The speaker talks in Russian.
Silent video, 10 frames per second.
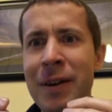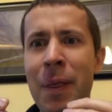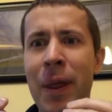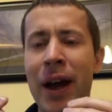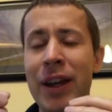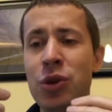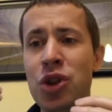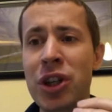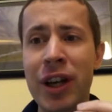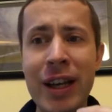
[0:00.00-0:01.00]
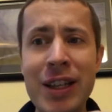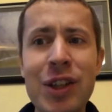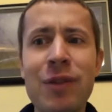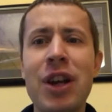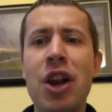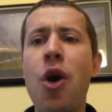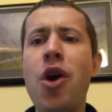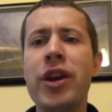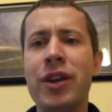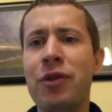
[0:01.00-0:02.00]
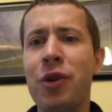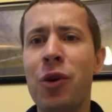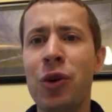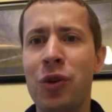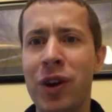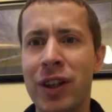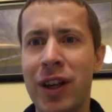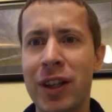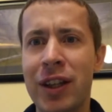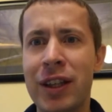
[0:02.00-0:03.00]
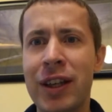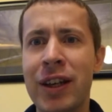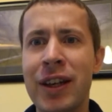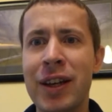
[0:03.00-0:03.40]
А есть очень красивый, легкий вход в это, когда ты